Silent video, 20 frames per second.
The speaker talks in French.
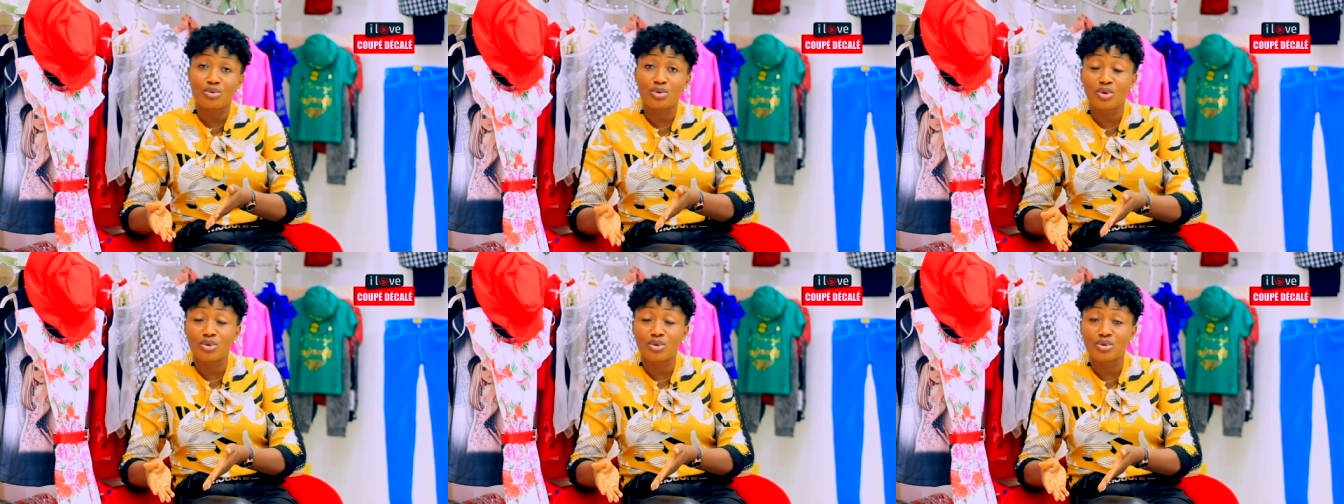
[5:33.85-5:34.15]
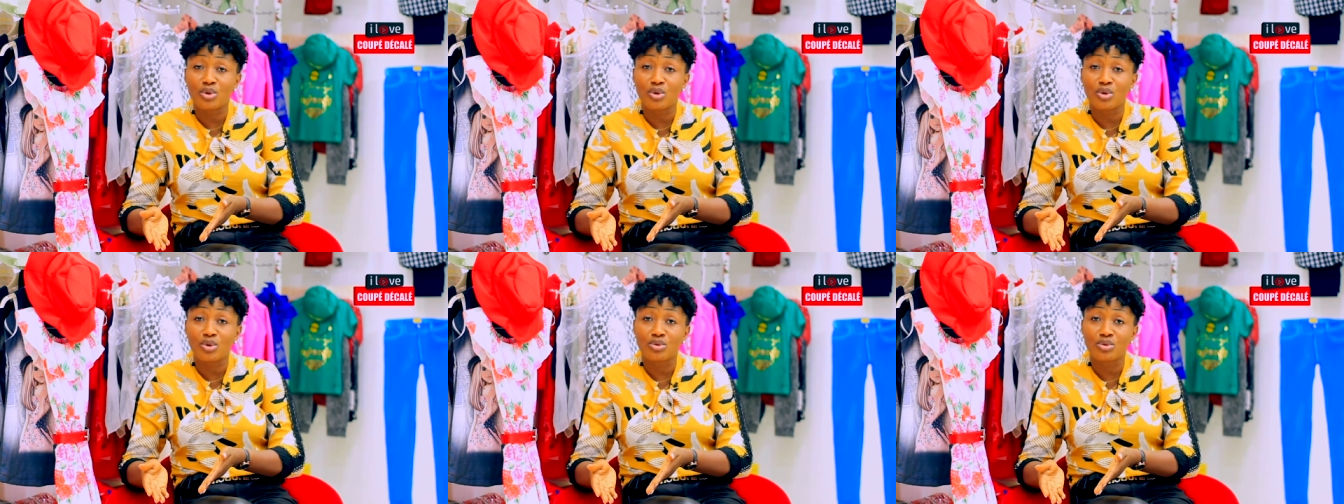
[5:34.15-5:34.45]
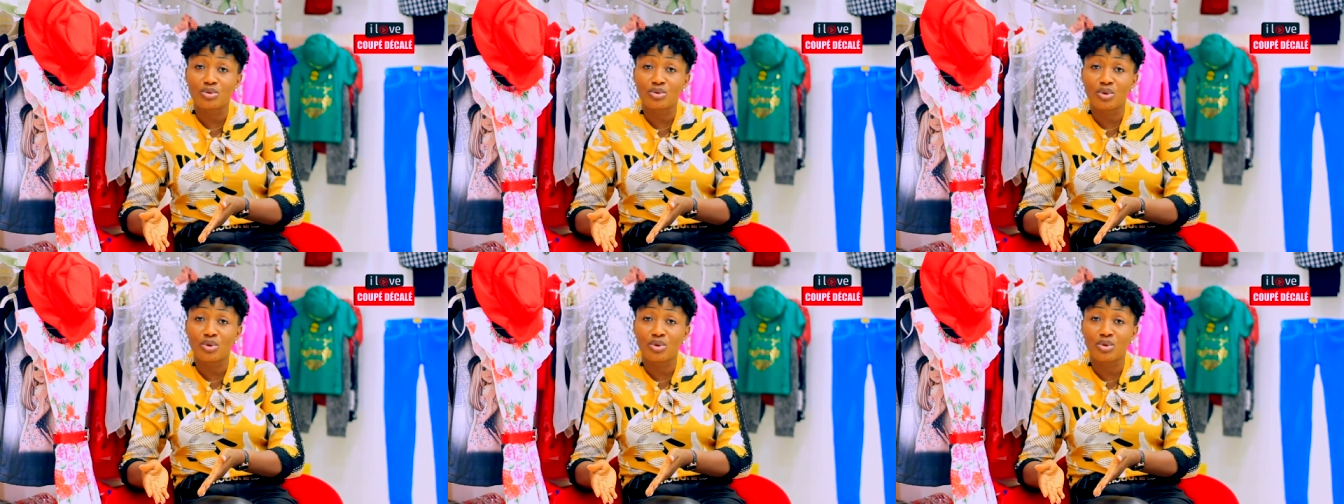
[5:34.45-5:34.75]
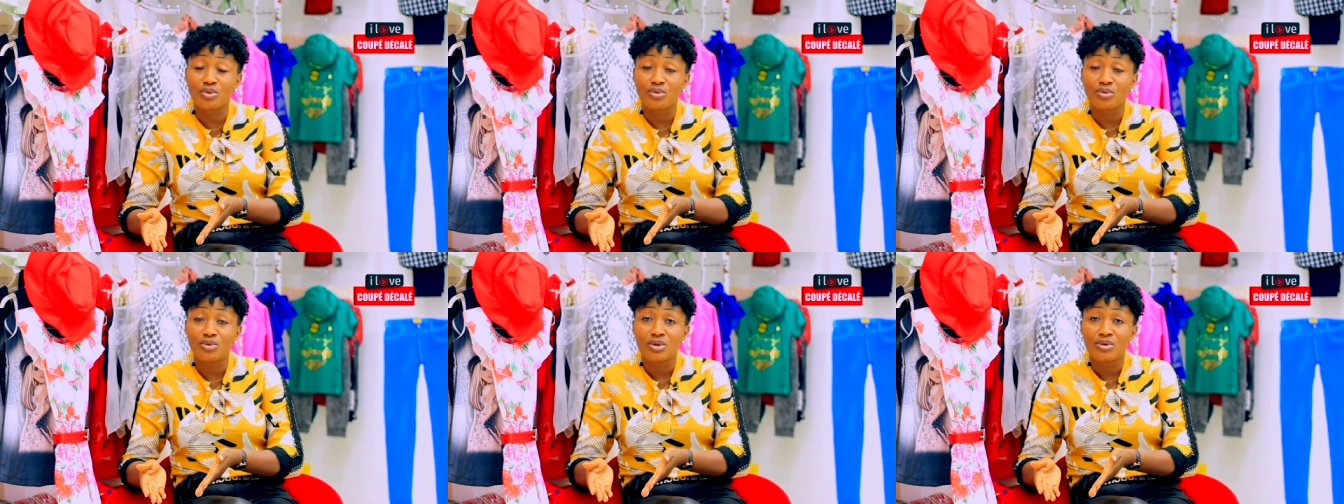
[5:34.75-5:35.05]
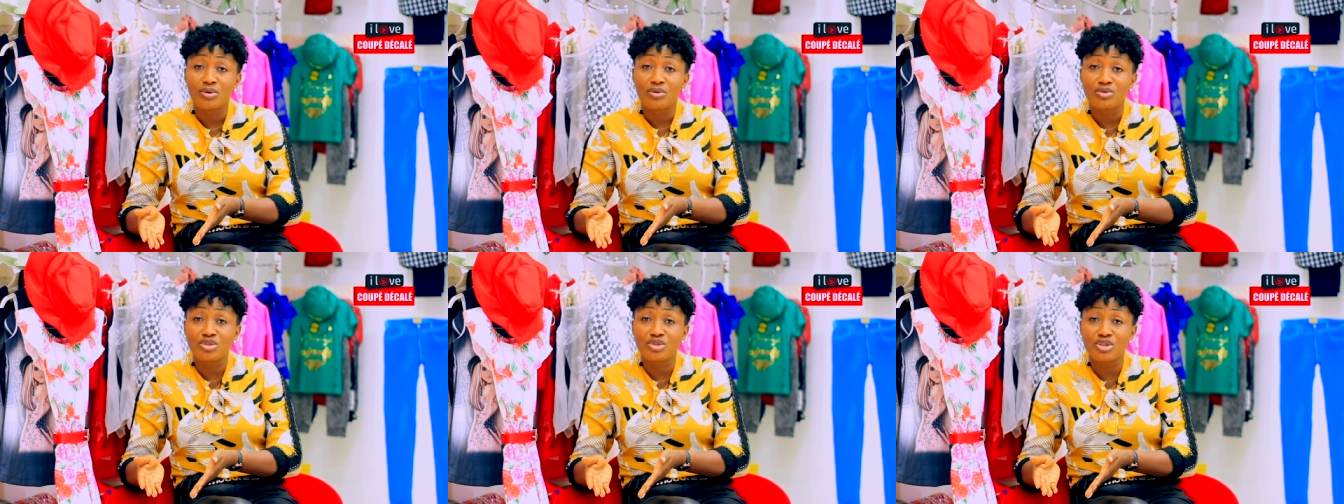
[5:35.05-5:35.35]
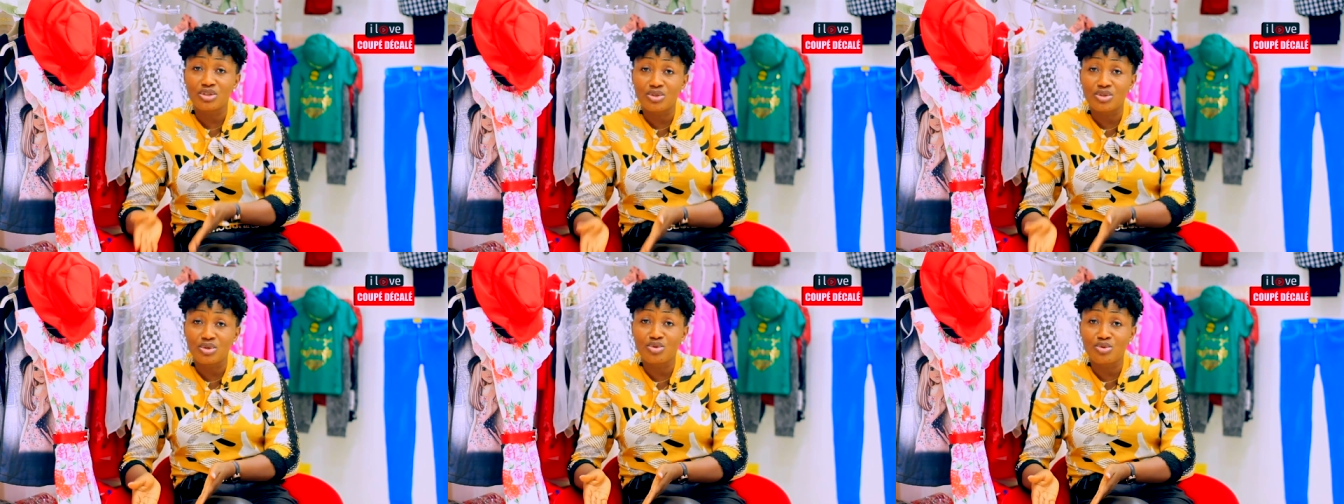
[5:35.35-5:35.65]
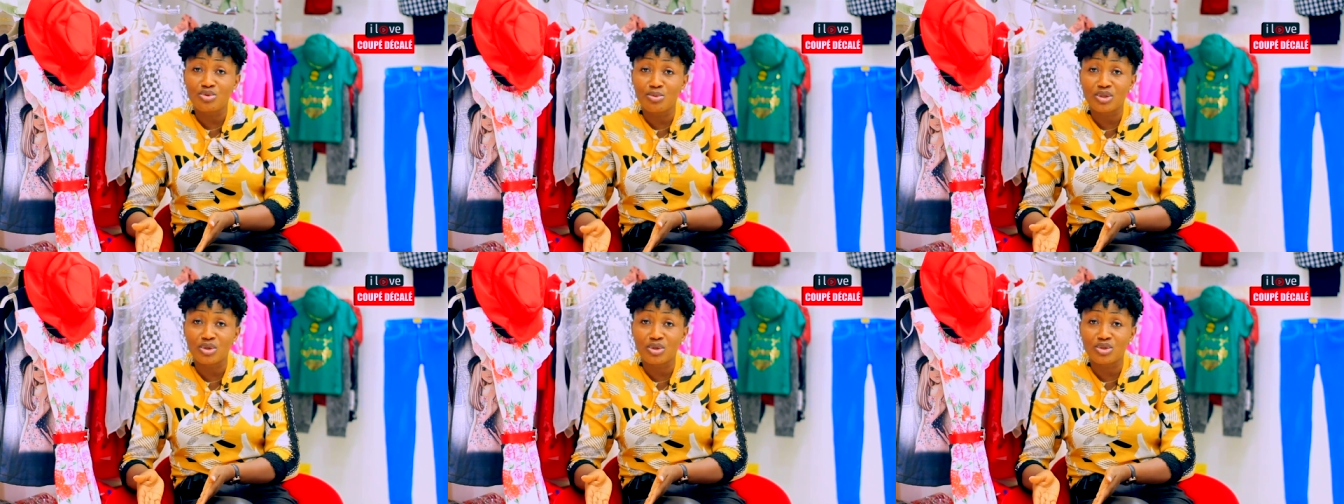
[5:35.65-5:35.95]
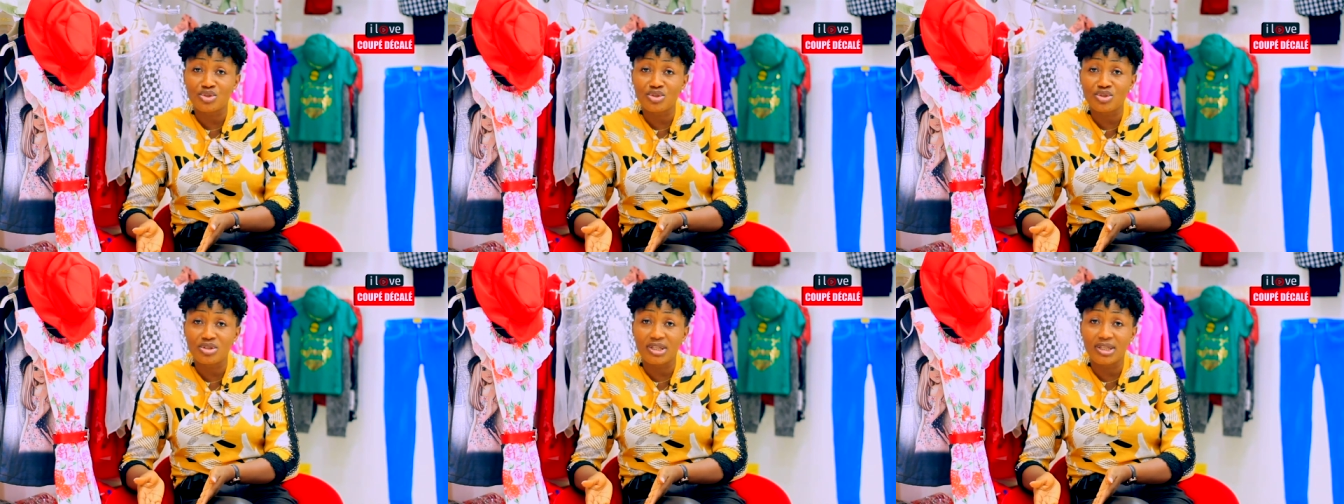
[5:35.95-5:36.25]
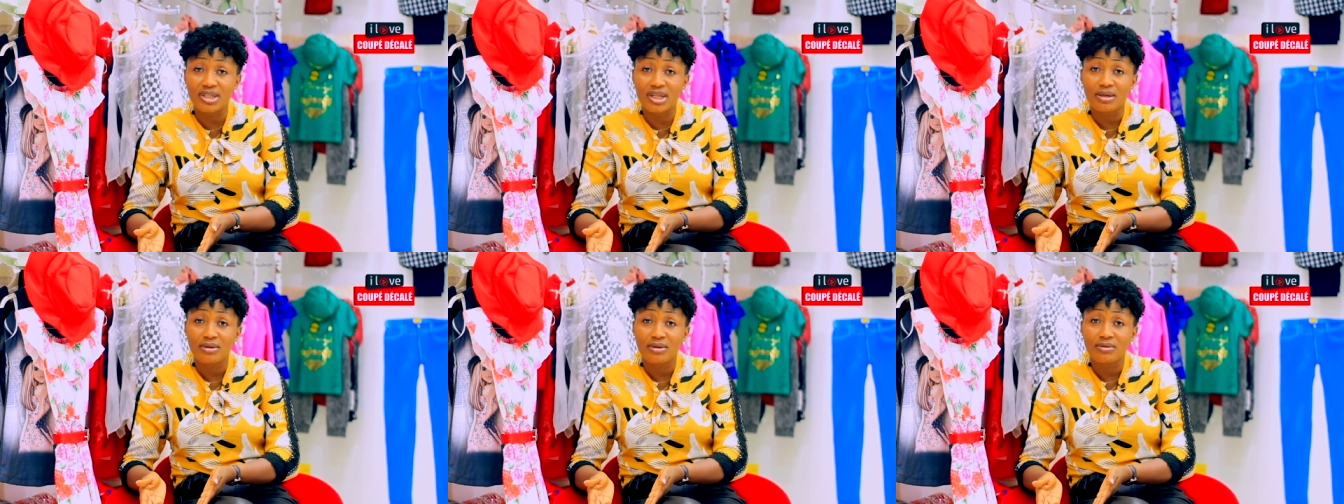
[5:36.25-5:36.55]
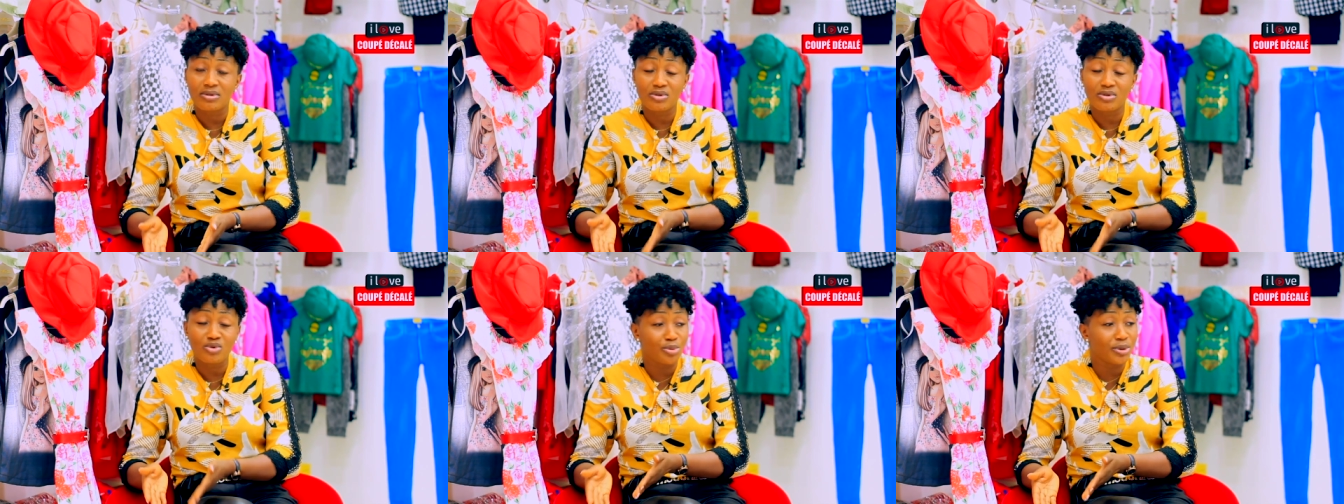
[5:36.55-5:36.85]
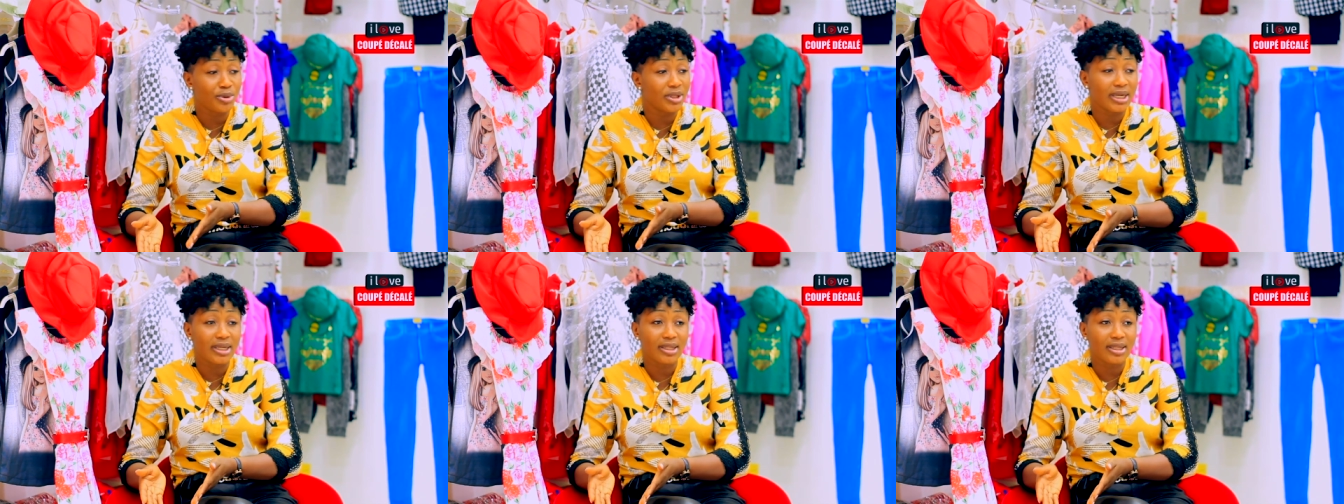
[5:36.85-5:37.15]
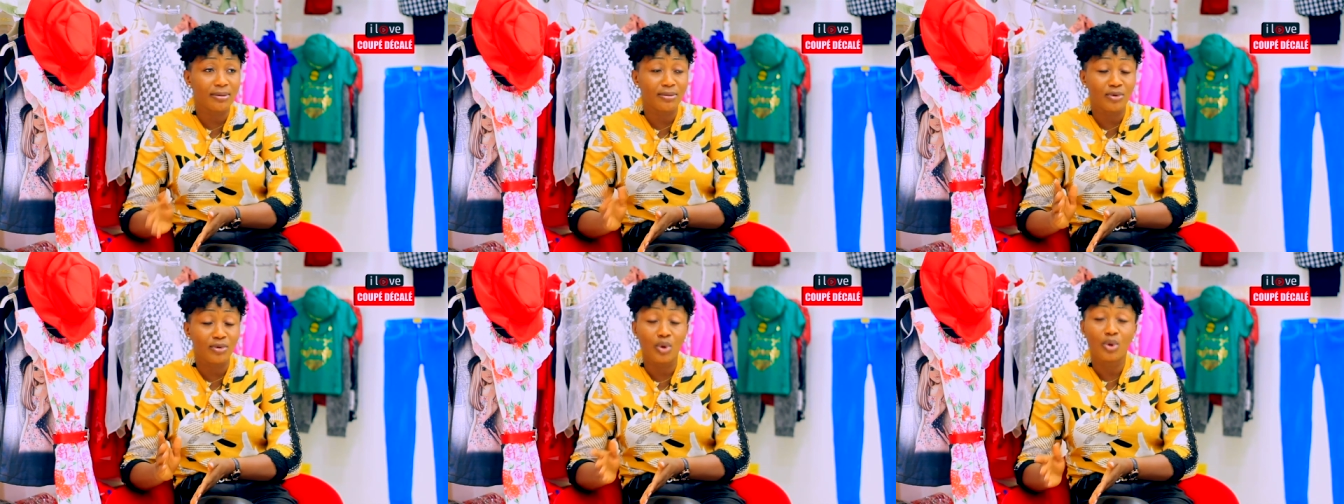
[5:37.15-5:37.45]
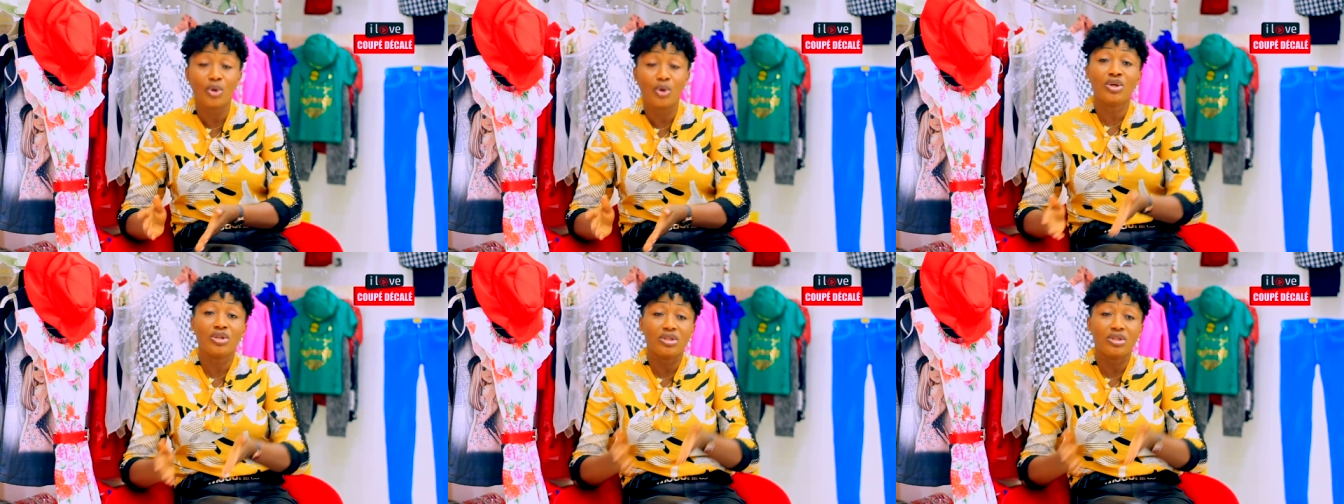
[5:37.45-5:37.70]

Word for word: ton Jésus, tu mets ton Jésus dedans. Il dit couper les dedans. Non.